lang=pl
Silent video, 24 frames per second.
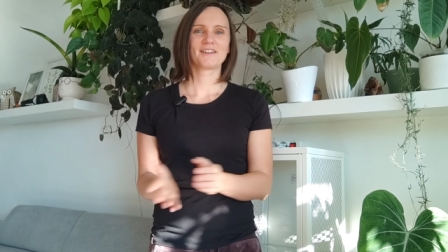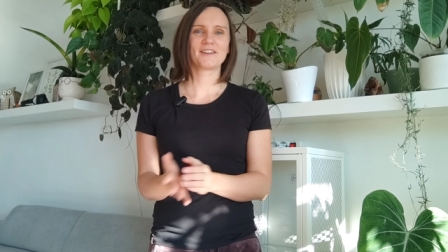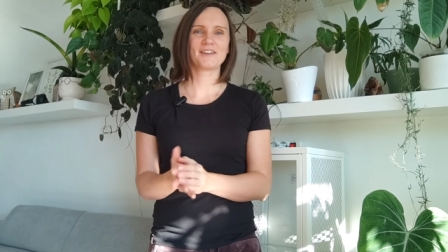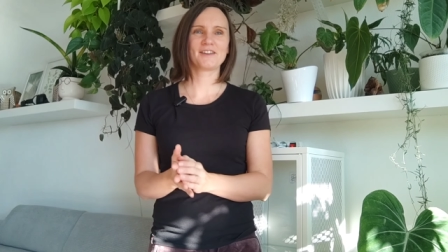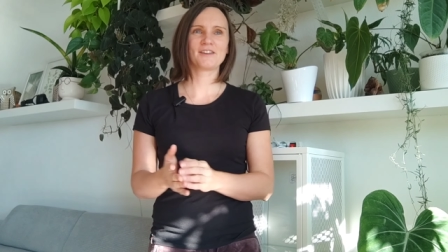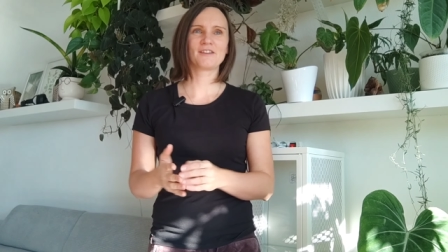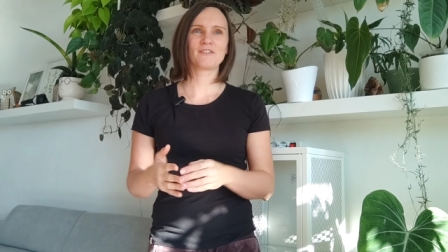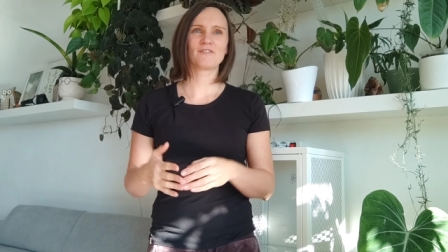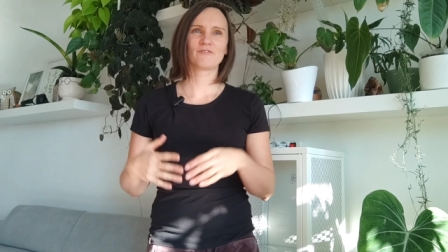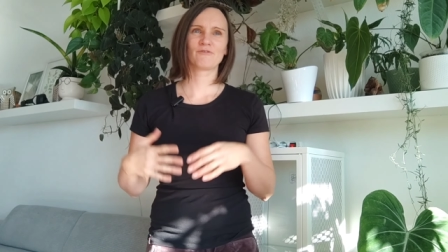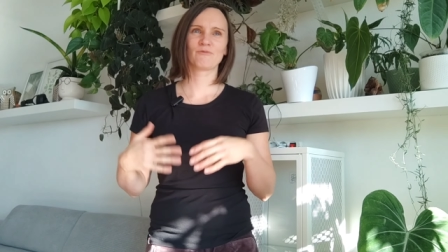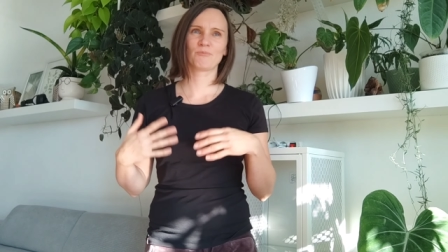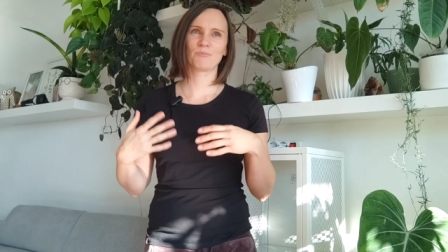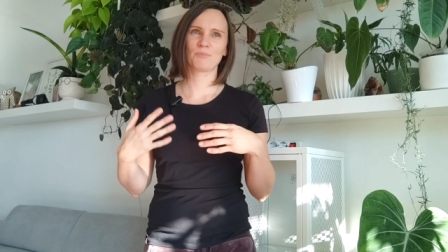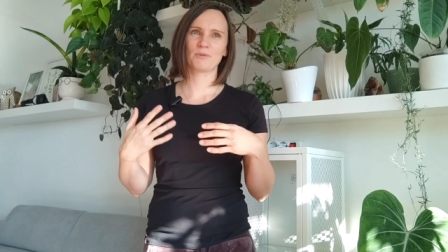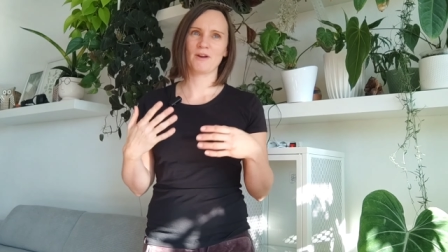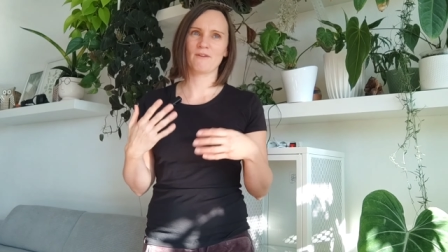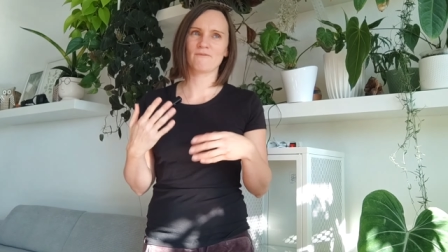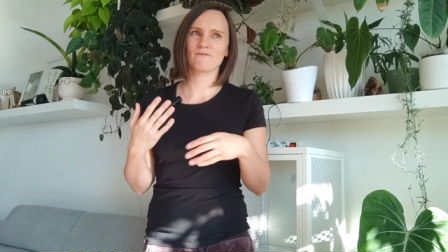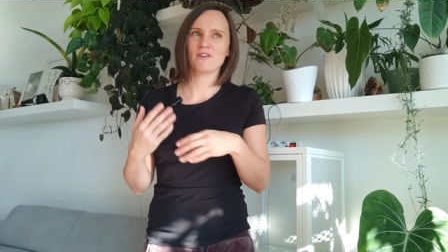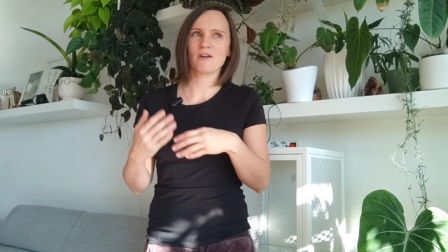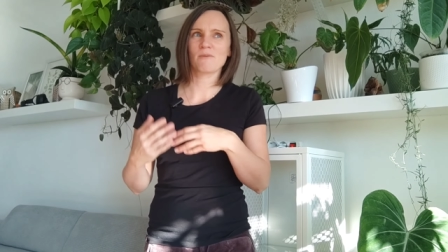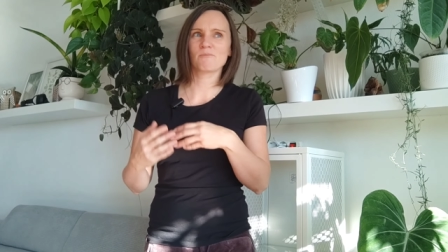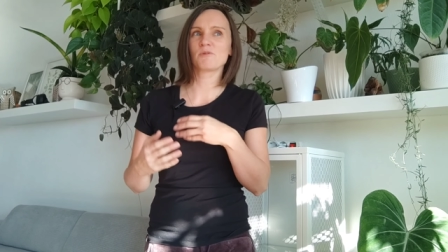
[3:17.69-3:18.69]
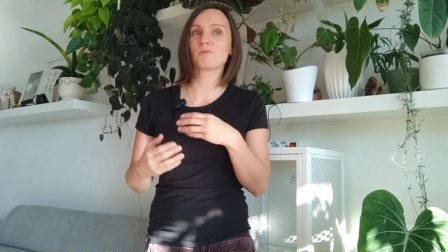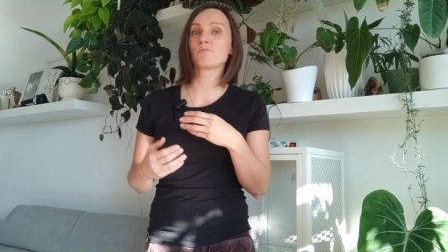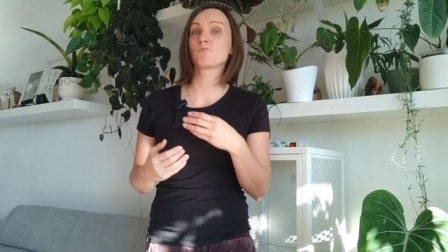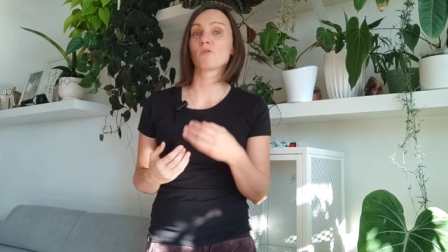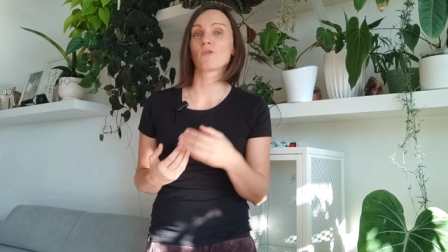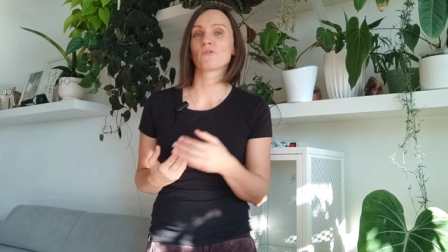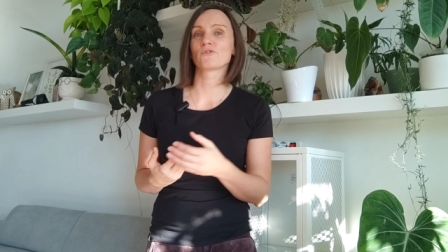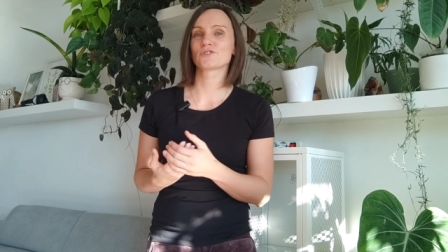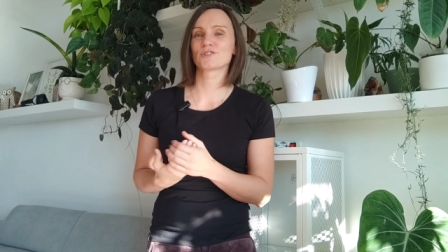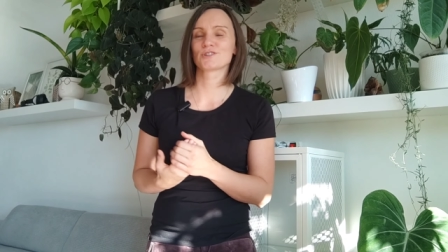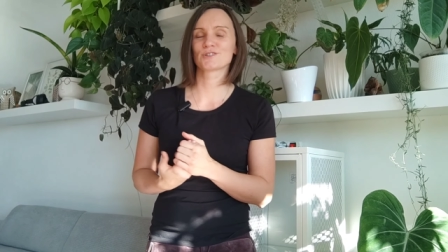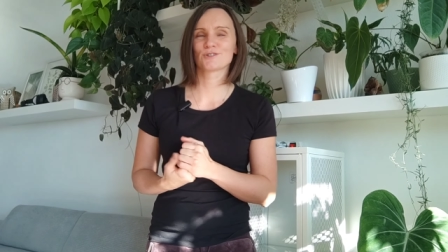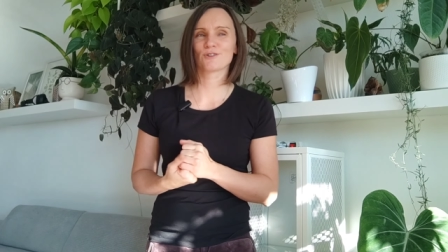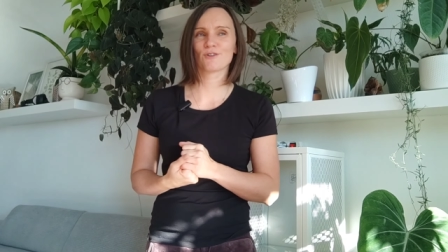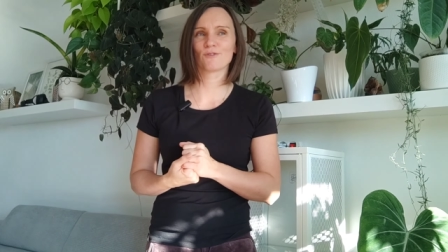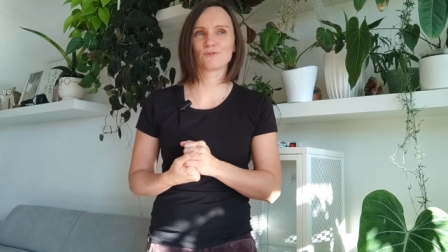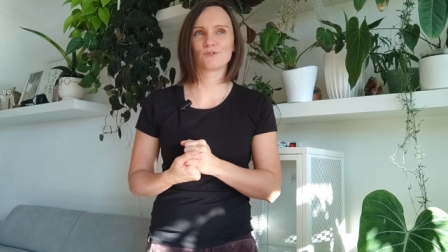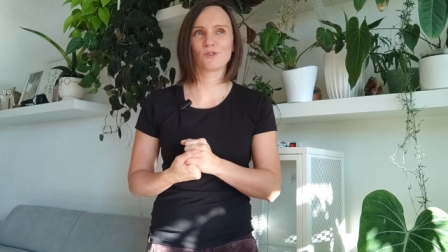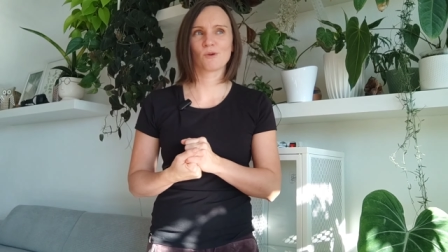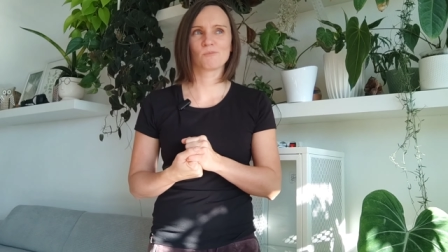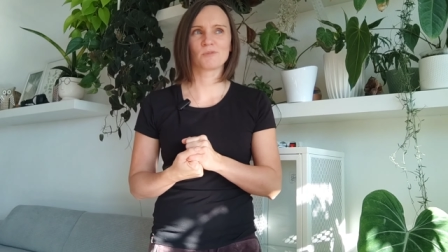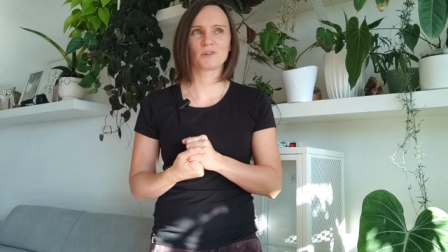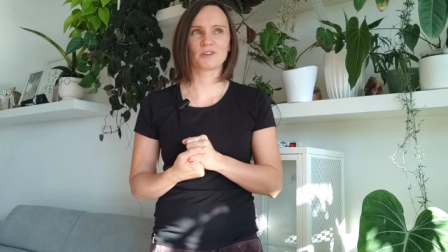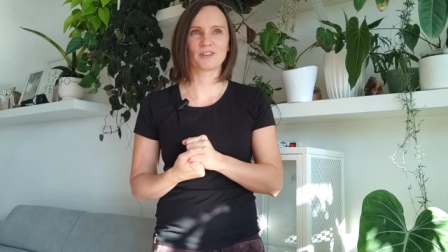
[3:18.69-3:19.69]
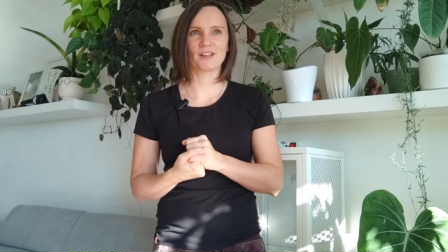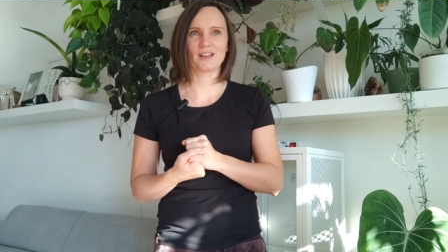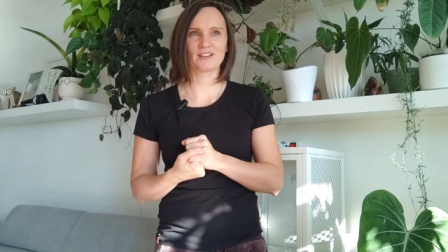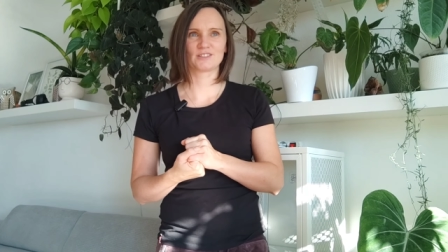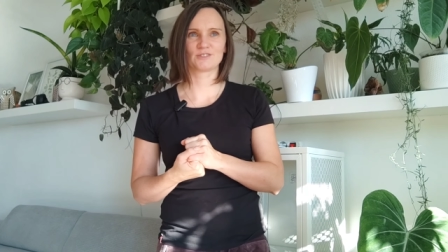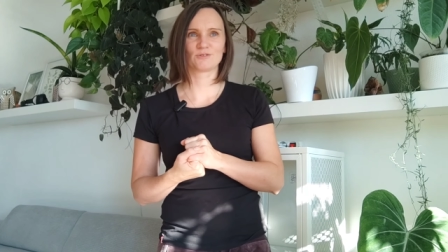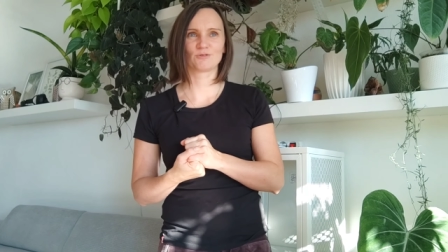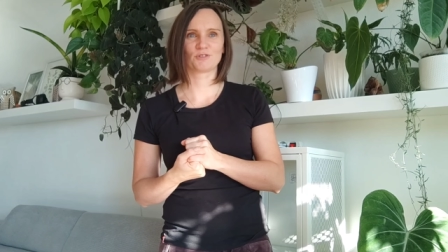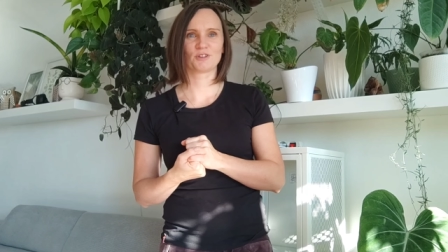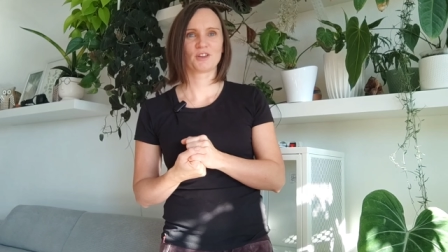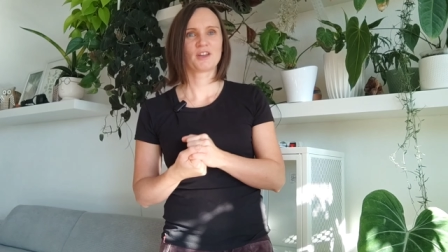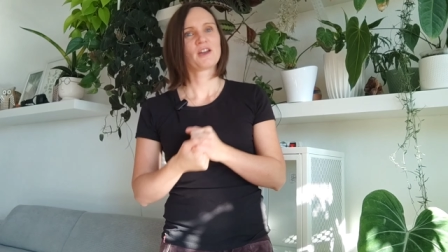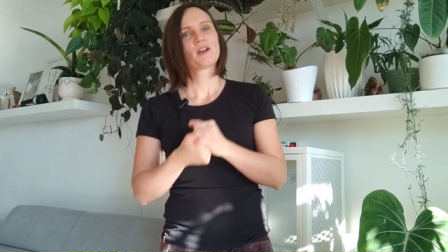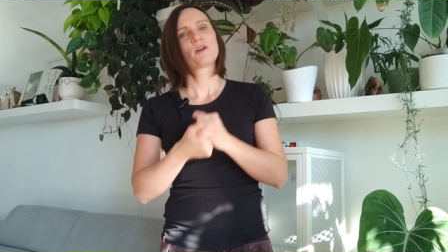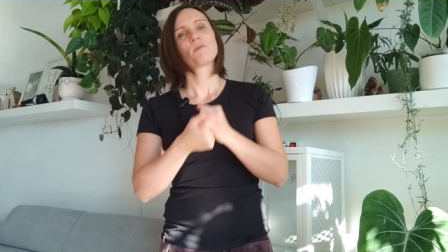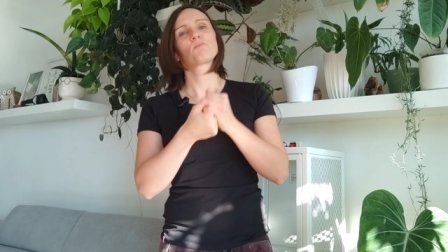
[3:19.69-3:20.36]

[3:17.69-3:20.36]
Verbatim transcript: i wprawia mimo wszystko w dobry nastrój.